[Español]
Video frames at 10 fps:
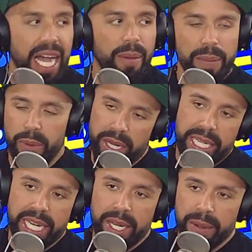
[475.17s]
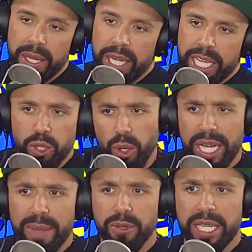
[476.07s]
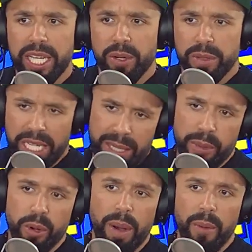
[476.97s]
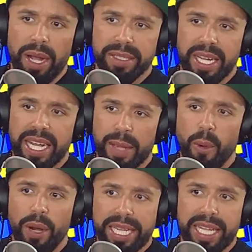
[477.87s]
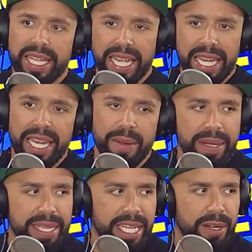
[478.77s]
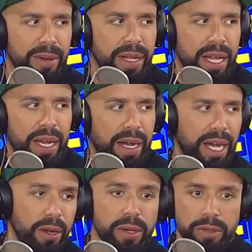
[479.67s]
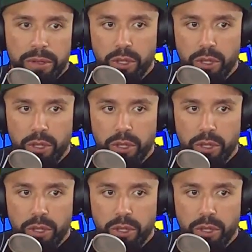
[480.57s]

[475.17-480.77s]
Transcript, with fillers: ver por el dinero. Y todos queremos dinero. O sea, tampoco vamos a, ser aquí hipócritas de que de repente no, ah, no, no, yo